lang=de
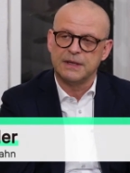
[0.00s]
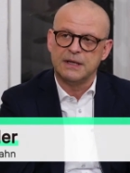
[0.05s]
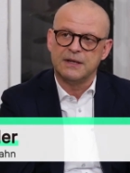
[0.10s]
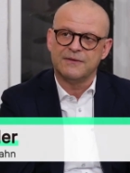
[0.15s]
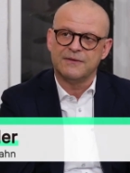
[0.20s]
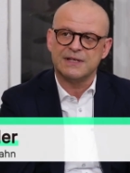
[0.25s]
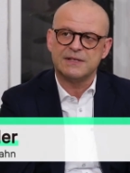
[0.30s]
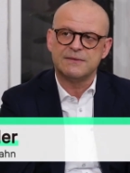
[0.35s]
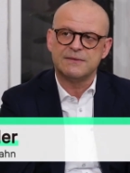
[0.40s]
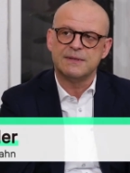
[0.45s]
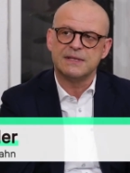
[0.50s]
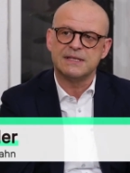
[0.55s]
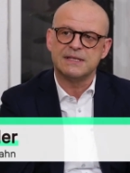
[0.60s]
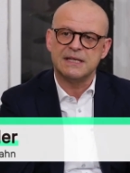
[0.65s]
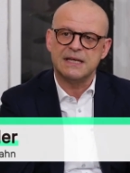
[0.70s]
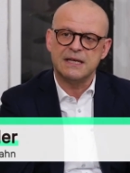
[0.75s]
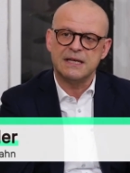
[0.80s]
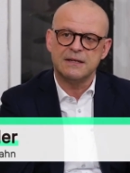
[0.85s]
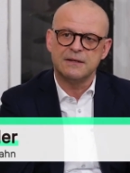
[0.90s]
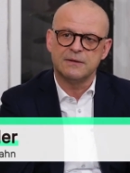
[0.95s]
Mhm. Was wir
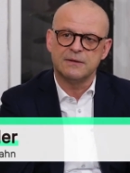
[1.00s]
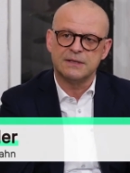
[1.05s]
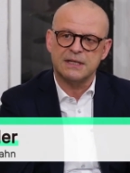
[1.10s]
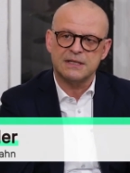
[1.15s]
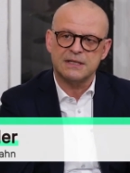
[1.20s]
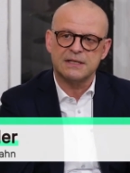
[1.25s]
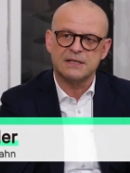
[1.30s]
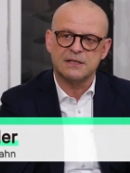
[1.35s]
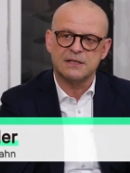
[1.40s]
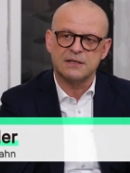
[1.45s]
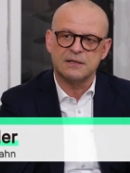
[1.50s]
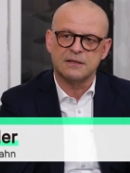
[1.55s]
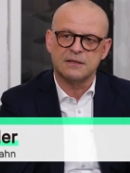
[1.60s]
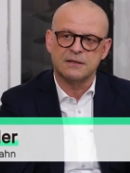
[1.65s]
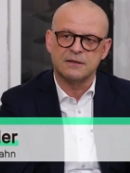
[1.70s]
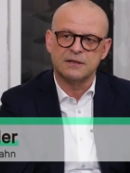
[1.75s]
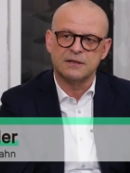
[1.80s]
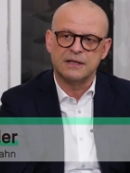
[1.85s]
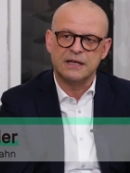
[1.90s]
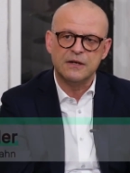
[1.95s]
sehen, und das
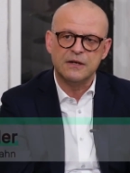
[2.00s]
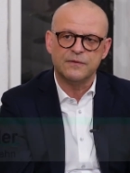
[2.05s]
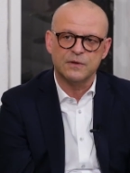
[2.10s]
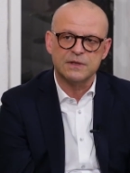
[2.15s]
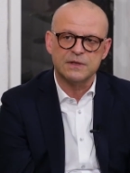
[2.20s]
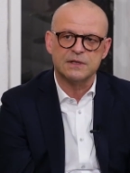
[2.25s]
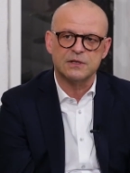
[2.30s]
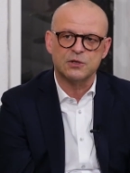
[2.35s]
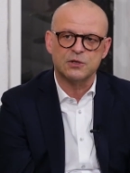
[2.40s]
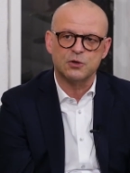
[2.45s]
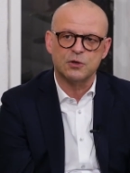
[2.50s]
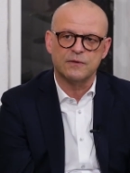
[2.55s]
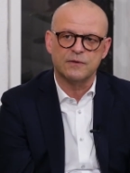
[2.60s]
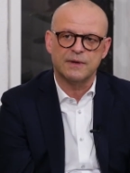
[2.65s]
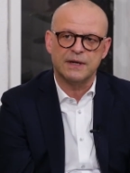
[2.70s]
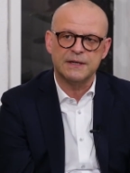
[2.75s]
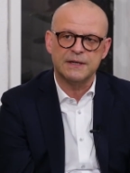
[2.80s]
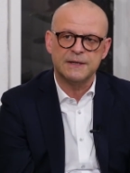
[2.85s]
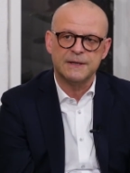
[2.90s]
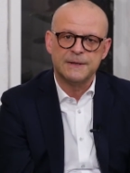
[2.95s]
äh, hilft uns ein Stück
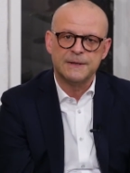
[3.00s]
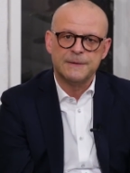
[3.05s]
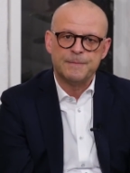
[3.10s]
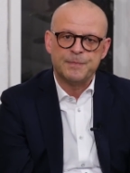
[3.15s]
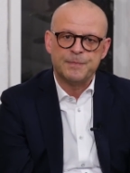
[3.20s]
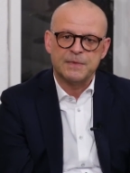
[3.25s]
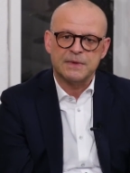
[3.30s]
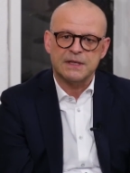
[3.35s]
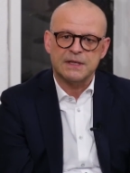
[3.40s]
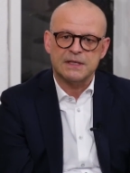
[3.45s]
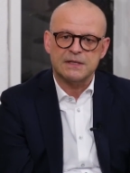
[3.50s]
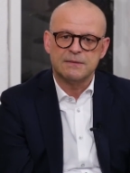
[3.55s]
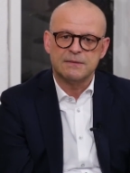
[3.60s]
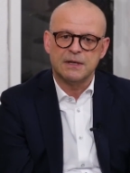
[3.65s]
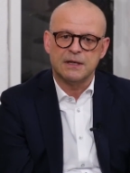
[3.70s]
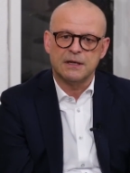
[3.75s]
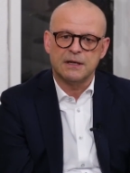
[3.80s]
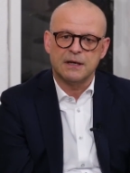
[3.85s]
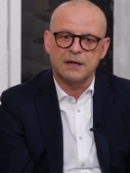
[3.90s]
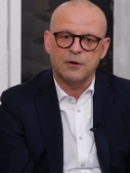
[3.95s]
weit, dass
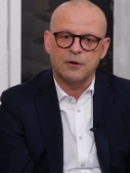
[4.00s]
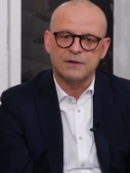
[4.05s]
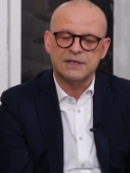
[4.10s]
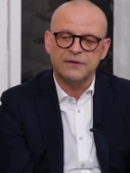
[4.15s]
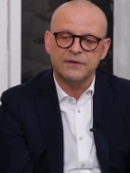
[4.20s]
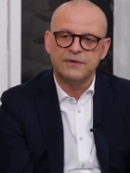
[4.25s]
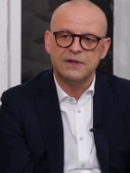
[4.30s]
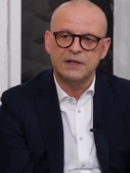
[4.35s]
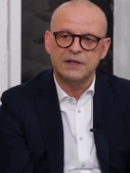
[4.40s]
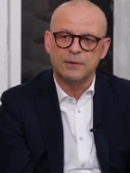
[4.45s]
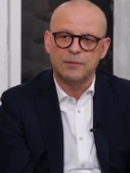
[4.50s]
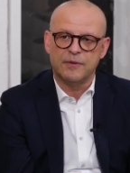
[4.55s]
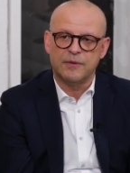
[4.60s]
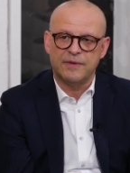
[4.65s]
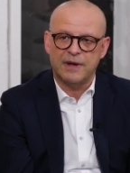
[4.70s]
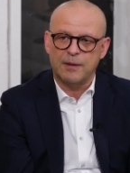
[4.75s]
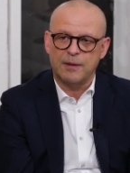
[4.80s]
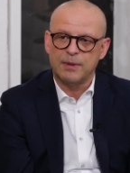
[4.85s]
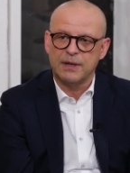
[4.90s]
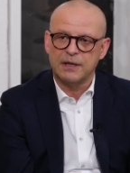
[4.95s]
wir auch sehr viele
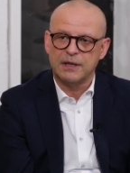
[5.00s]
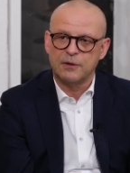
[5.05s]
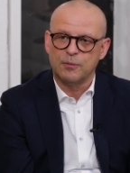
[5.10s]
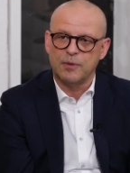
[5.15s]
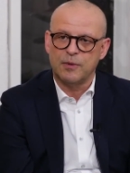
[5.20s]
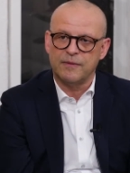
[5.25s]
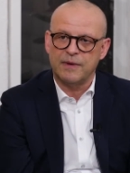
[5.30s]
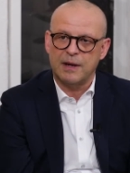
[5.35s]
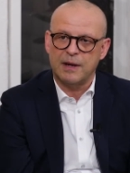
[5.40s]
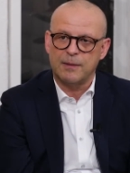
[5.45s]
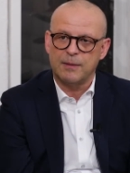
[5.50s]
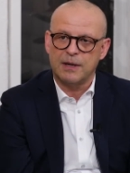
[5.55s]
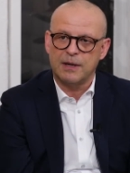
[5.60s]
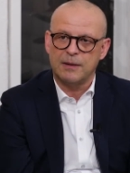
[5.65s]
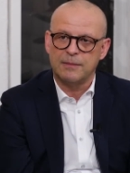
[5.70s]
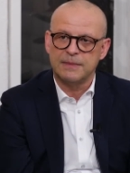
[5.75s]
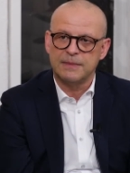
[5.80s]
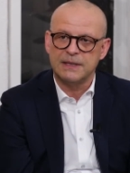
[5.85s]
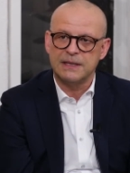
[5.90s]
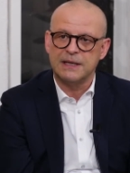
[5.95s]
Bewerberinnen und Bewerber
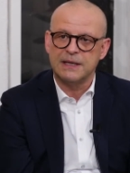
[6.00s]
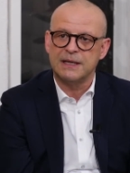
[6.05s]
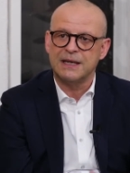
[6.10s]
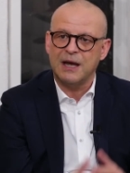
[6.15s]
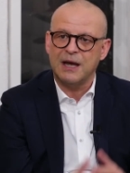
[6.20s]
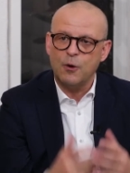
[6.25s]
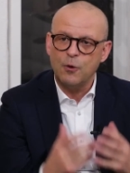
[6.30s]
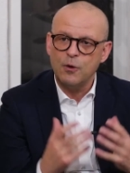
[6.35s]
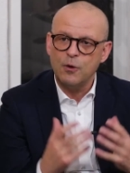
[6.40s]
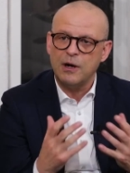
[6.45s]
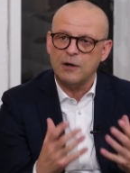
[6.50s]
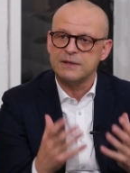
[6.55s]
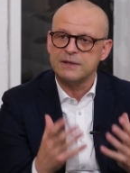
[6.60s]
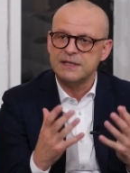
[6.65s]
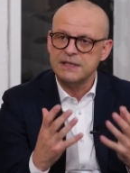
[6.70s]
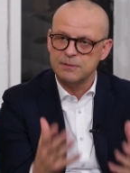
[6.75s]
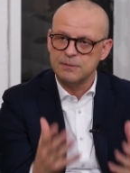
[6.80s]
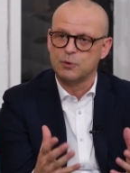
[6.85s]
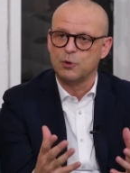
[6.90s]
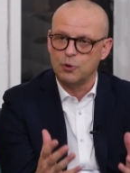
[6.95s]
haben, die genau aus
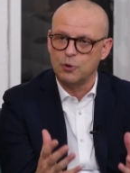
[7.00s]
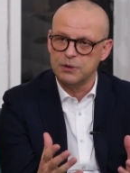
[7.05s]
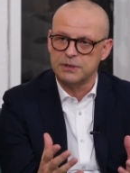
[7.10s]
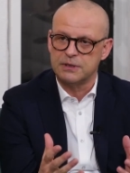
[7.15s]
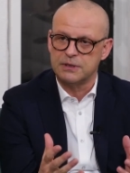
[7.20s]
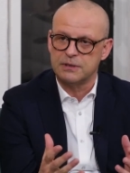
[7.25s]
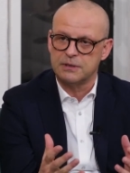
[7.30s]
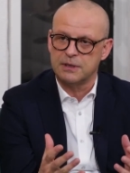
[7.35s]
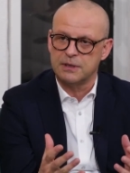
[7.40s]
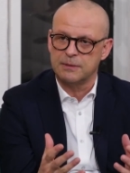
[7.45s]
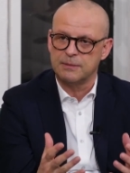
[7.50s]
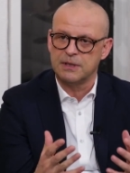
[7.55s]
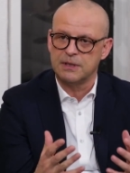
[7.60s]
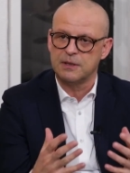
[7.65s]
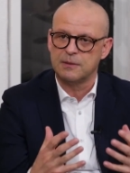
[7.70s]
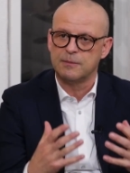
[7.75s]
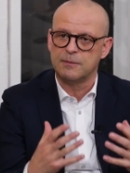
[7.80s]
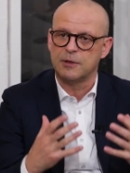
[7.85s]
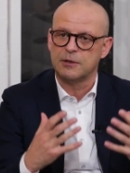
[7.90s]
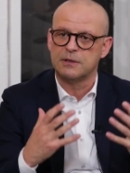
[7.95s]
diesem Grund,
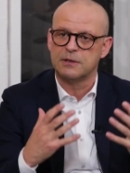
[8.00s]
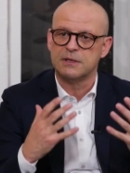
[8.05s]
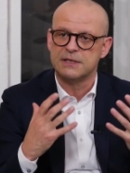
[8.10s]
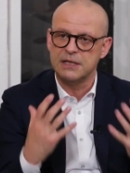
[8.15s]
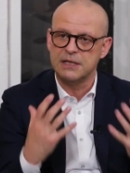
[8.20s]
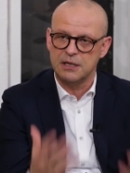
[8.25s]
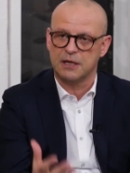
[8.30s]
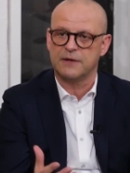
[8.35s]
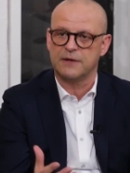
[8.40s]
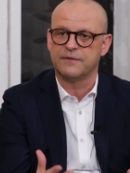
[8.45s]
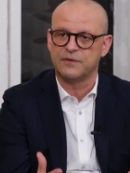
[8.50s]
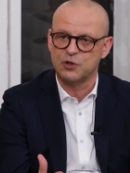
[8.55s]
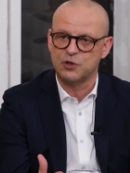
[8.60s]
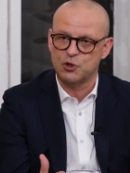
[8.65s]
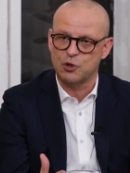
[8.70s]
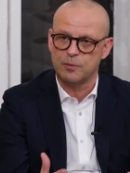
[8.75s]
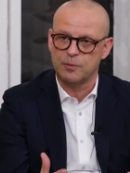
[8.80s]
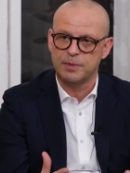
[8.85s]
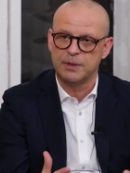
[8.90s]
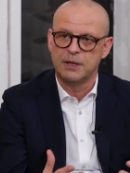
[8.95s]
nämlich ich möchte einen sinnhaften
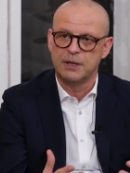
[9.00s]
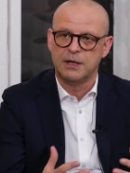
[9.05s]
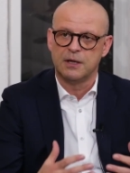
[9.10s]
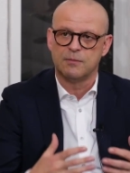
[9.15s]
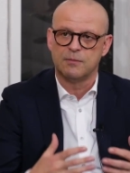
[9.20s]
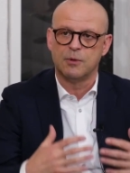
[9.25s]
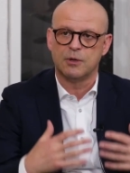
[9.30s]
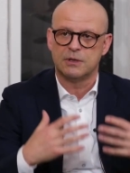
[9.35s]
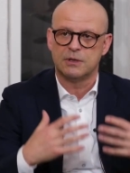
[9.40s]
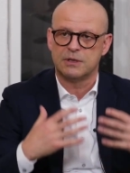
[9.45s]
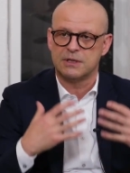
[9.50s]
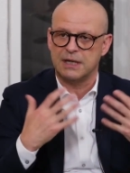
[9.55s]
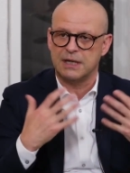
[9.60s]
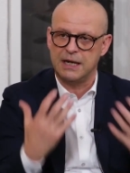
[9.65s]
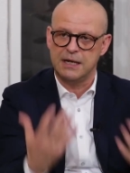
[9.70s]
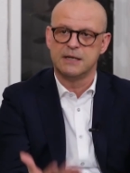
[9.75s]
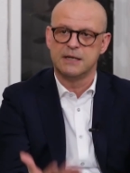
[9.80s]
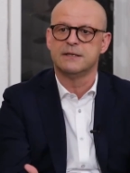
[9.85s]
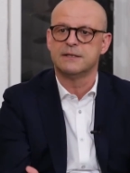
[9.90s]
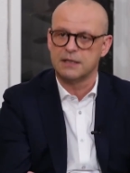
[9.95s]
Job, ich möchte
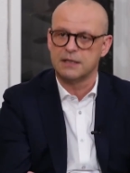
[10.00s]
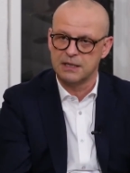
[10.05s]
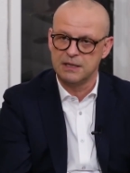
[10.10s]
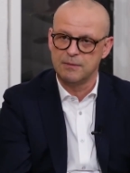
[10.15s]
Teil dieser